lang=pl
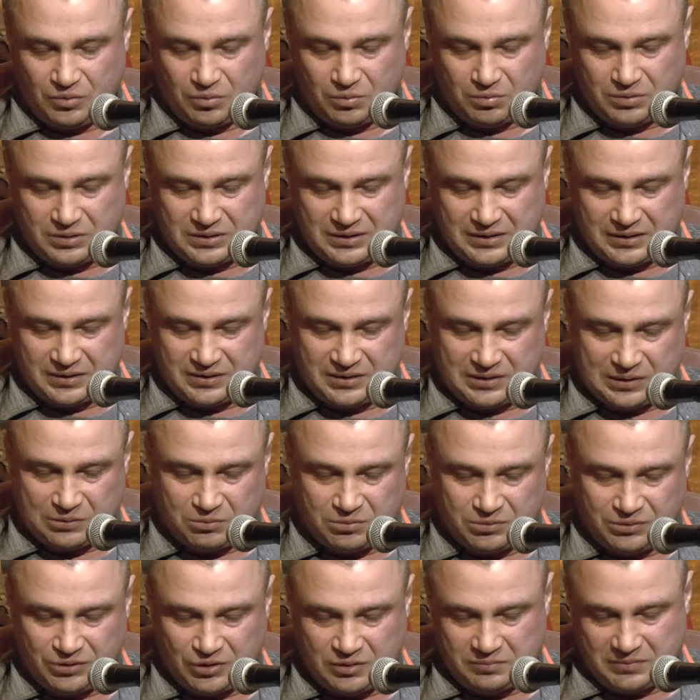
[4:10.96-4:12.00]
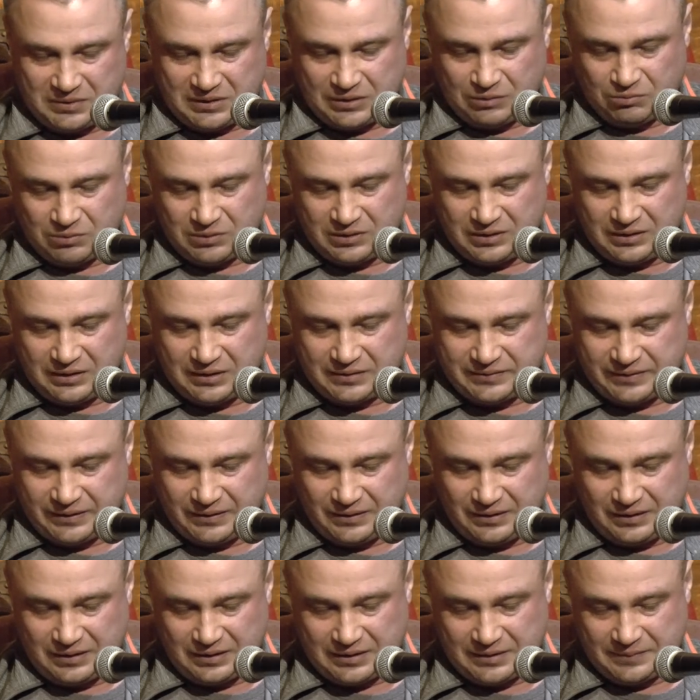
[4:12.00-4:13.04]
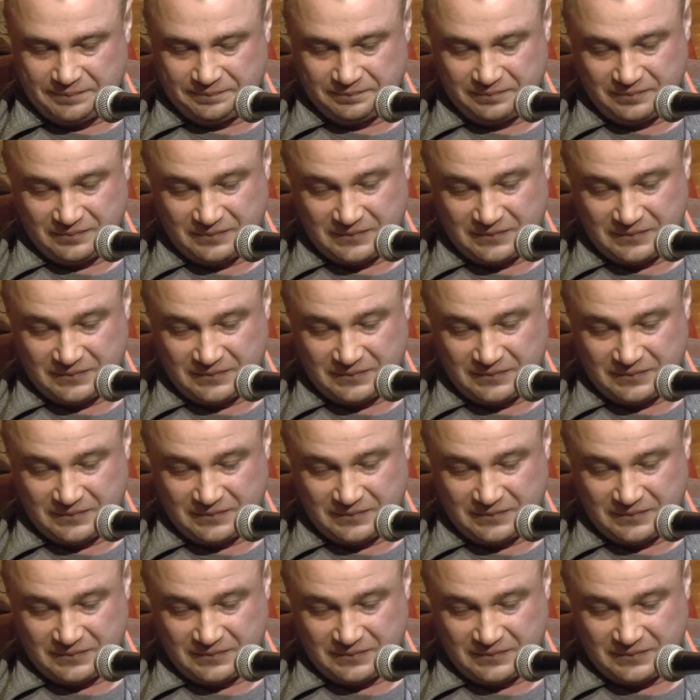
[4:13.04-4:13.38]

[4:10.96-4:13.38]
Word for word: Usta całują, a głodna ręka